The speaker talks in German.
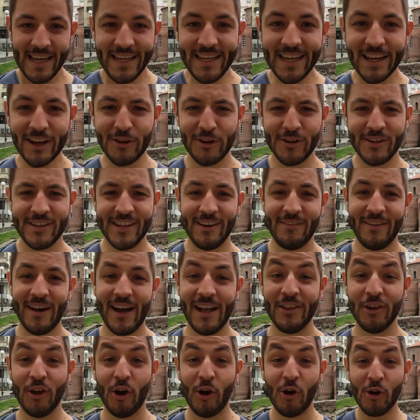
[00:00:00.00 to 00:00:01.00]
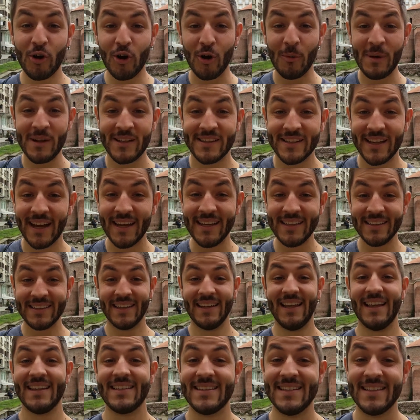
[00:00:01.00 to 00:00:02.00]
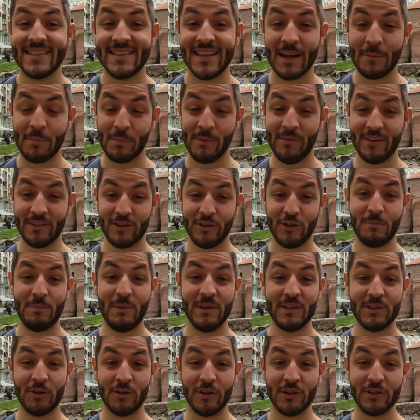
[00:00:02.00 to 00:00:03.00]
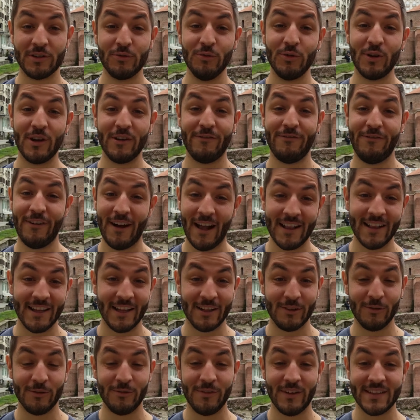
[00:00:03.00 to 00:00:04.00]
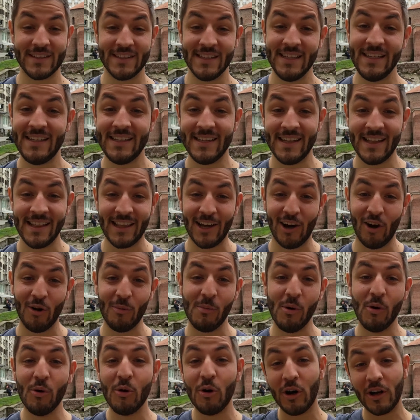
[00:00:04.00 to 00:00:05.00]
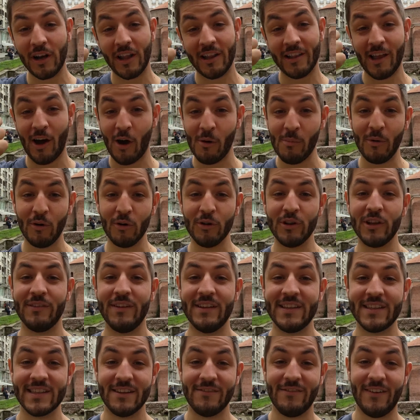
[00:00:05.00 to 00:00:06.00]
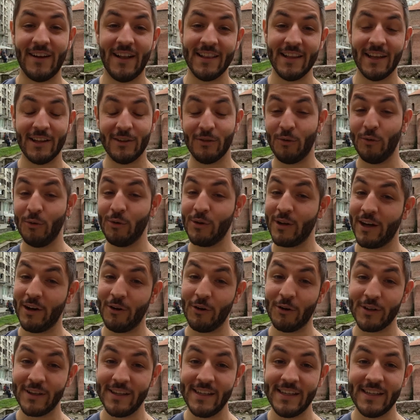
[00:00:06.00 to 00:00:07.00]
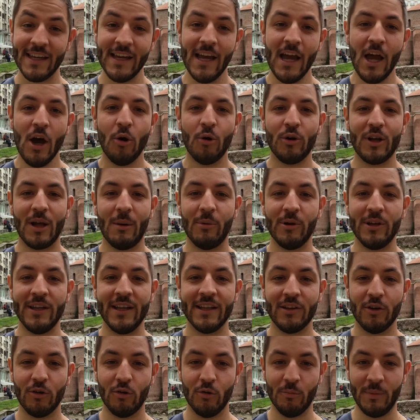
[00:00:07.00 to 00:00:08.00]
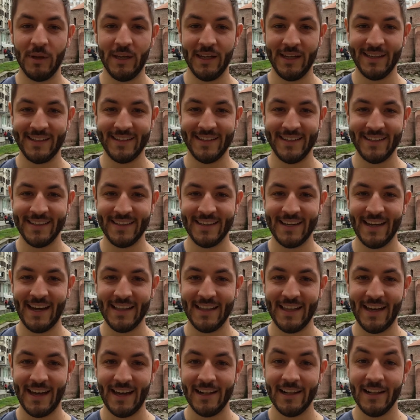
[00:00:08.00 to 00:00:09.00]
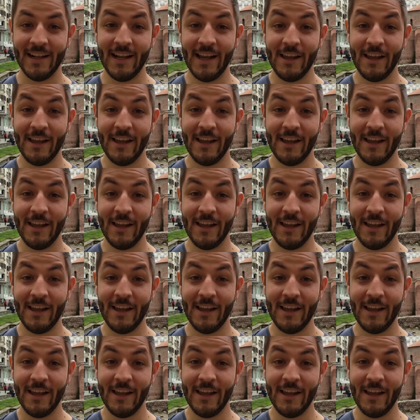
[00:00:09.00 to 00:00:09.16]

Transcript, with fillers: Ihr könnt derweil noch einen Kommentar hinterlassen, sagt mir, was euch besonders gut gefallen hat und was nicht. Einen Daumen hoch oder einen Daumen runter, wenn es gefallen hat oder auch nicht. Und abonniert auch unbedingt den Kanal.